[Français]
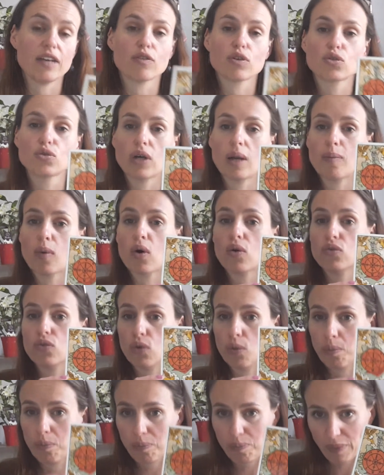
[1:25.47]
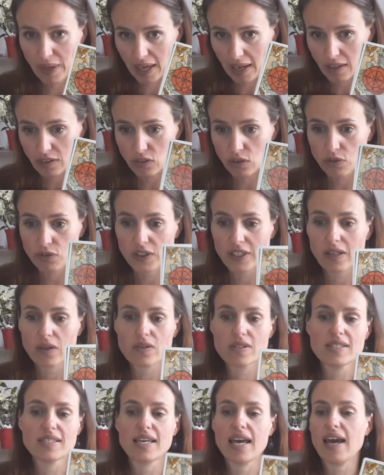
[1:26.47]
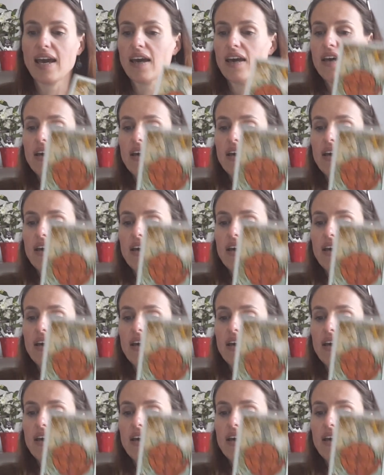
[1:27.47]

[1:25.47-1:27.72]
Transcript: éventuellement de pertes financières,